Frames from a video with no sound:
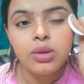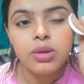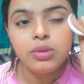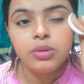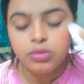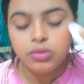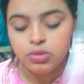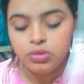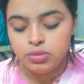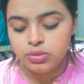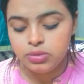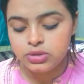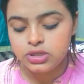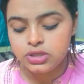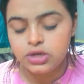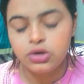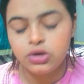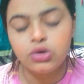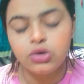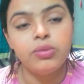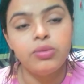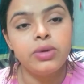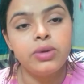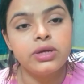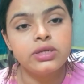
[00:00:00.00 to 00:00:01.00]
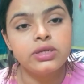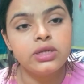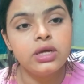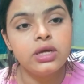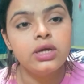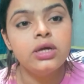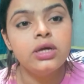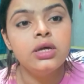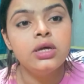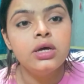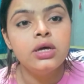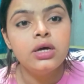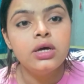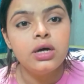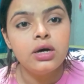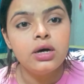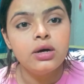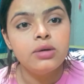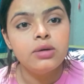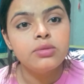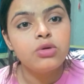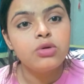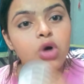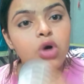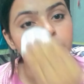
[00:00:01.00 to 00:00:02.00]
করে আমি বলবো যে এরকম একটা
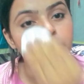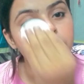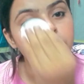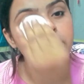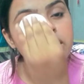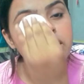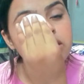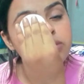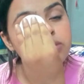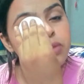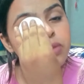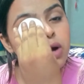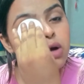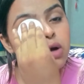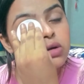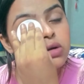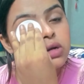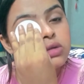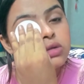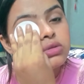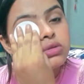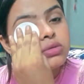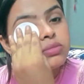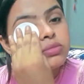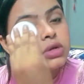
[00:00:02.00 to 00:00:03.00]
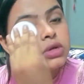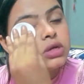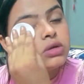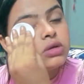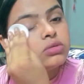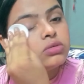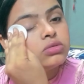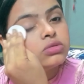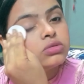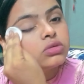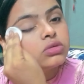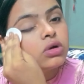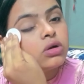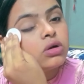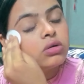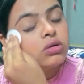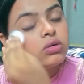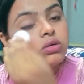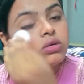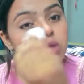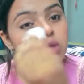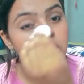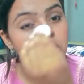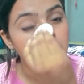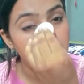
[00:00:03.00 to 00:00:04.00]
কম্প্যাক্ট পাউডার তোমরা ইউজ করো
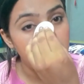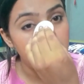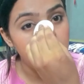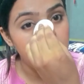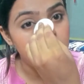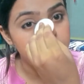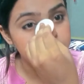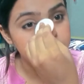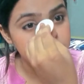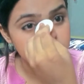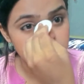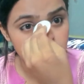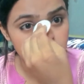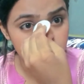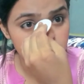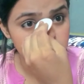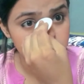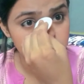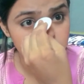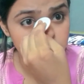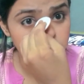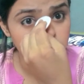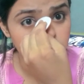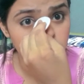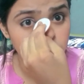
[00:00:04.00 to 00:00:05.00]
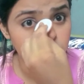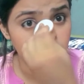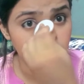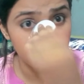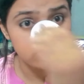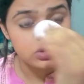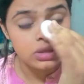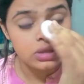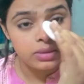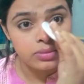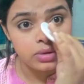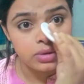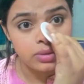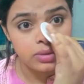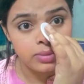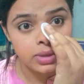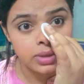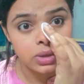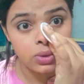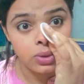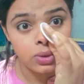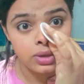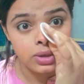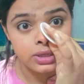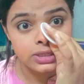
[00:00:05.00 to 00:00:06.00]
আমি যদিও করতাম না
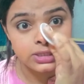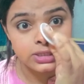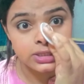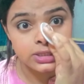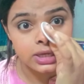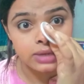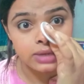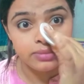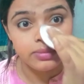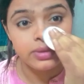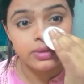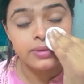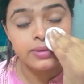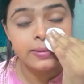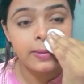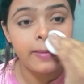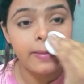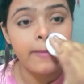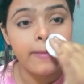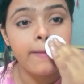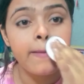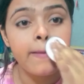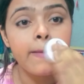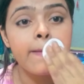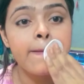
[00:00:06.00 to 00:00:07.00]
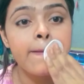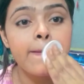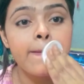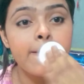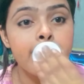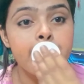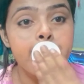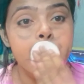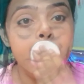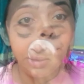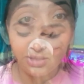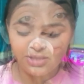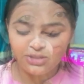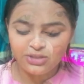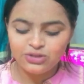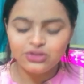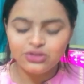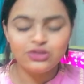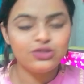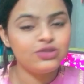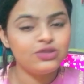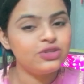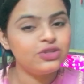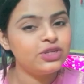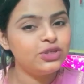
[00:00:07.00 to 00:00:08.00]
আমার কলেজ টাইমে আমি
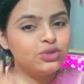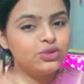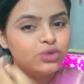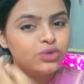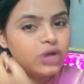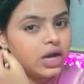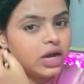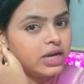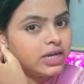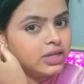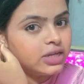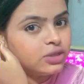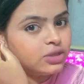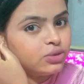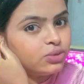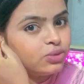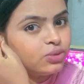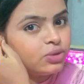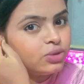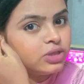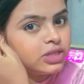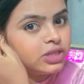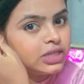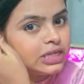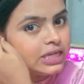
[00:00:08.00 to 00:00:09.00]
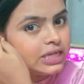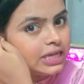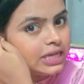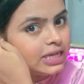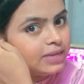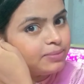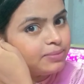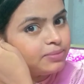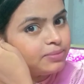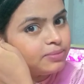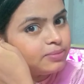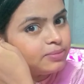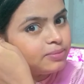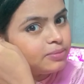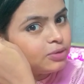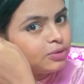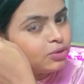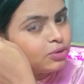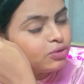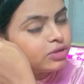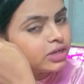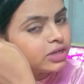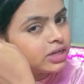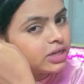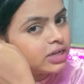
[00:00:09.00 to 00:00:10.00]
ছোট ছোট কিছু কানের দুল দিয়ে
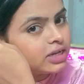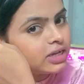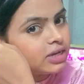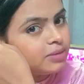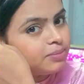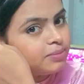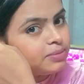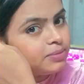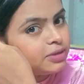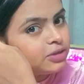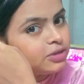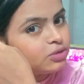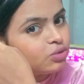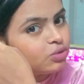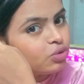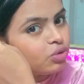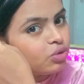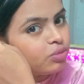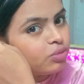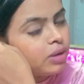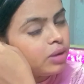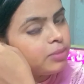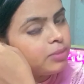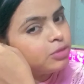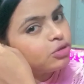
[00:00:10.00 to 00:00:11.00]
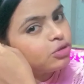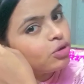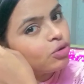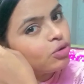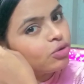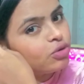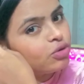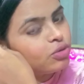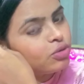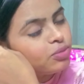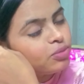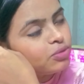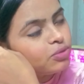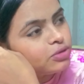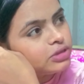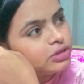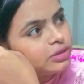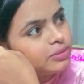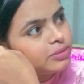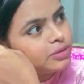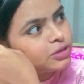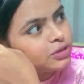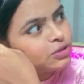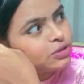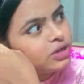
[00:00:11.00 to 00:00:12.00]
লুকটাকে কমপ্লিট করব আমি তখনও
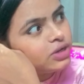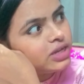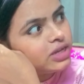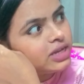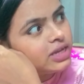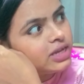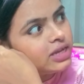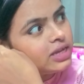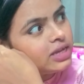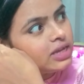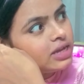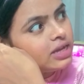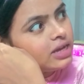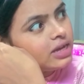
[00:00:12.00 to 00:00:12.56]
পরতাম আসলে